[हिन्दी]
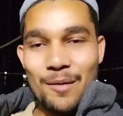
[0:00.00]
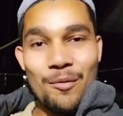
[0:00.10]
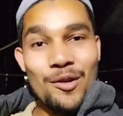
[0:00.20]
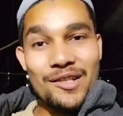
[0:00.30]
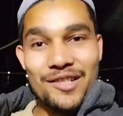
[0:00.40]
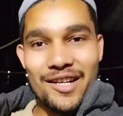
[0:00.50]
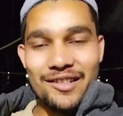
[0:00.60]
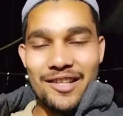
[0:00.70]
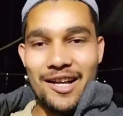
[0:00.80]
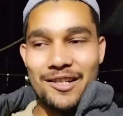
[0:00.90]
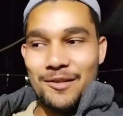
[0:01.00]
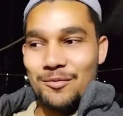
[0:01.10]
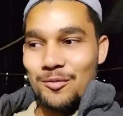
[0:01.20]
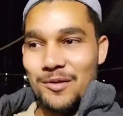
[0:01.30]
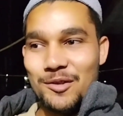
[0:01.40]
बहुत अच्छा लगता है
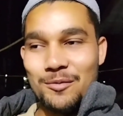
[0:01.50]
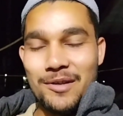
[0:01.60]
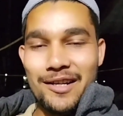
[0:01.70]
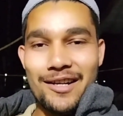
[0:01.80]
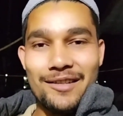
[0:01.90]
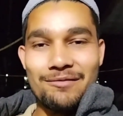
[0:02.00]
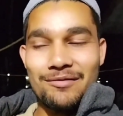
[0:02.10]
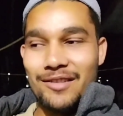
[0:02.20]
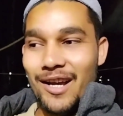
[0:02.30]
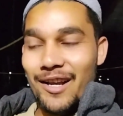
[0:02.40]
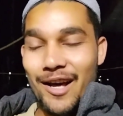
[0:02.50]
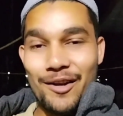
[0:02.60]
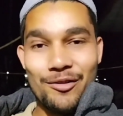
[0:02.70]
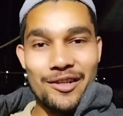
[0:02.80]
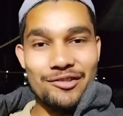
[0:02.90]
जब सुबह सुबह है ना
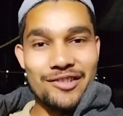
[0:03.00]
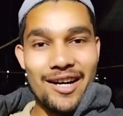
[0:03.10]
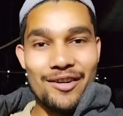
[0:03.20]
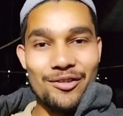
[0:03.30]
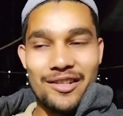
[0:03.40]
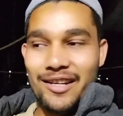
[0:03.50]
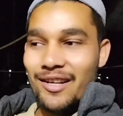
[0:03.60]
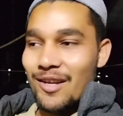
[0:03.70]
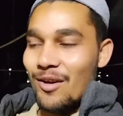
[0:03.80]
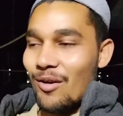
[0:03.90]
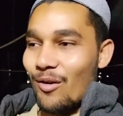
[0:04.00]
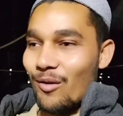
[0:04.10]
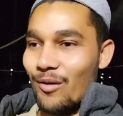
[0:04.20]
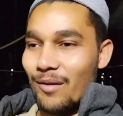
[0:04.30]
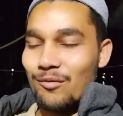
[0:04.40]
ऐलान होने स्टार्ट होते हैं
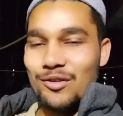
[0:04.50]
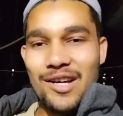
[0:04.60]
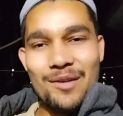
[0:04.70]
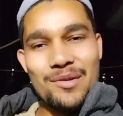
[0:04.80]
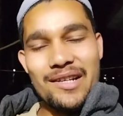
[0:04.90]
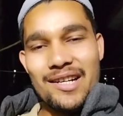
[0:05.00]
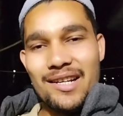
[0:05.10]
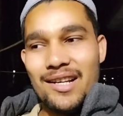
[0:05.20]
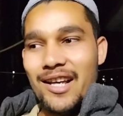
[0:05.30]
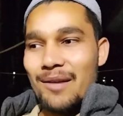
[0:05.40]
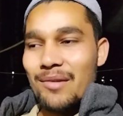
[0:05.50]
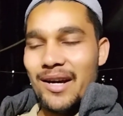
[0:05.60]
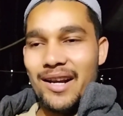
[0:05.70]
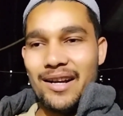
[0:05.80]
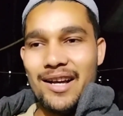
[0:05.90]
और हम तो चार बजे का अलार्म
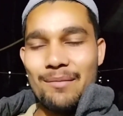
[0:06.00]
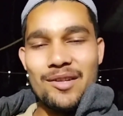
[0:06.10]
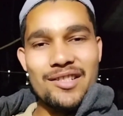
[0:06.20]
लगा रखा है अपना